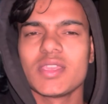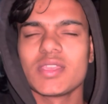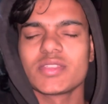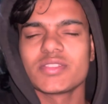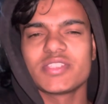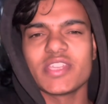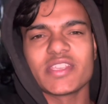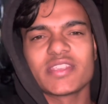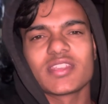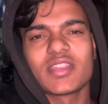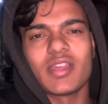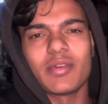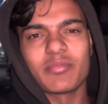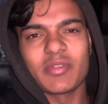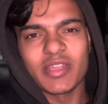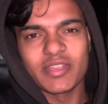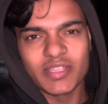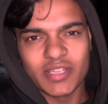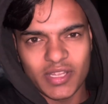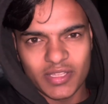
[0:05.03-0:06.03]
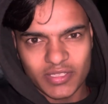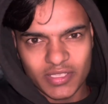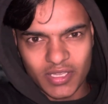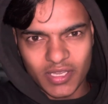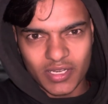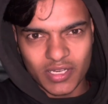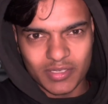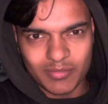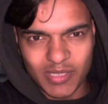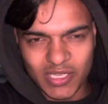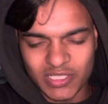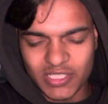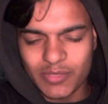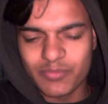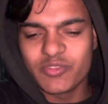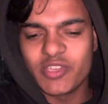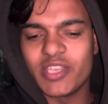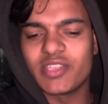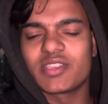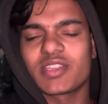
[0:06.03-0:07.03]
जय श्री राम राधे राधे हर हर
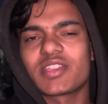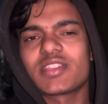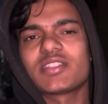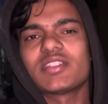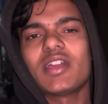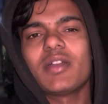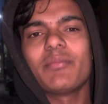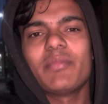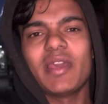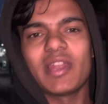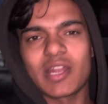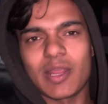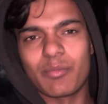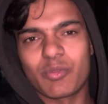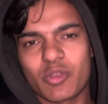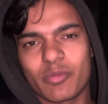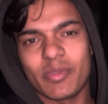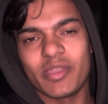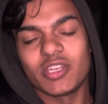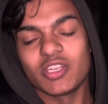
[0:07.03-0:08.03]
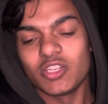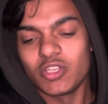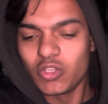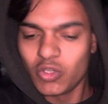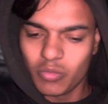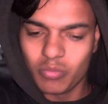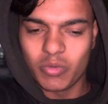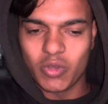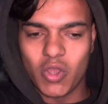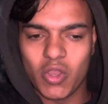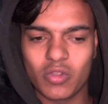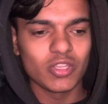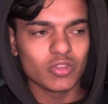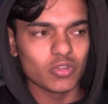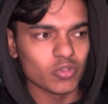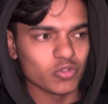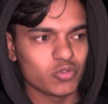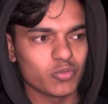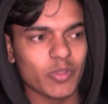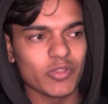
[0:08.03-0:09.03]
महादेव जय श्री कृष्णा वेलकम टू माय न्यू ब्लॉग
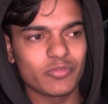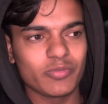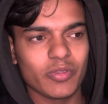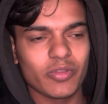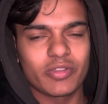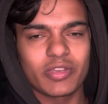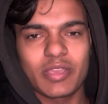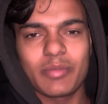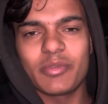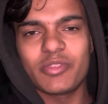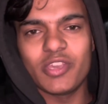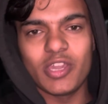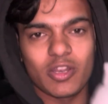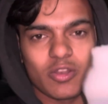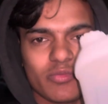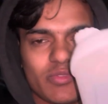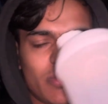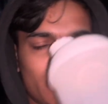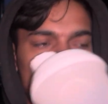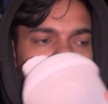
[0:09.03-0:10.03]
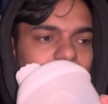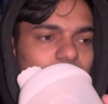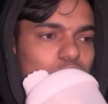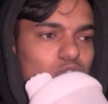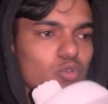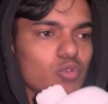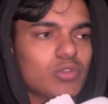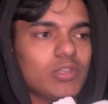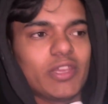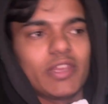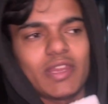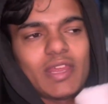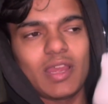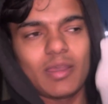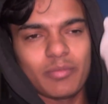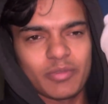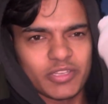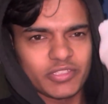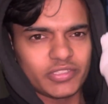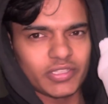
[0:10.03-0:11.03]
तो सुबह सुबह उठ के मैं जा रहा हूँ सबसे पहले दूध लेने
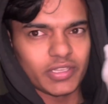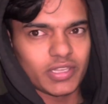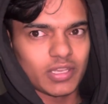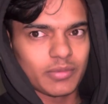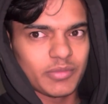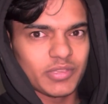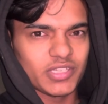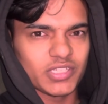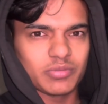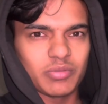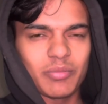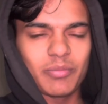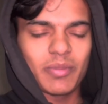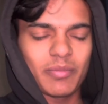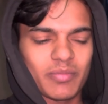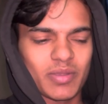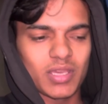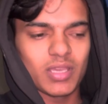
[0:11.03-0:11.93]
अपने सेकर में जिसमें मैं अपना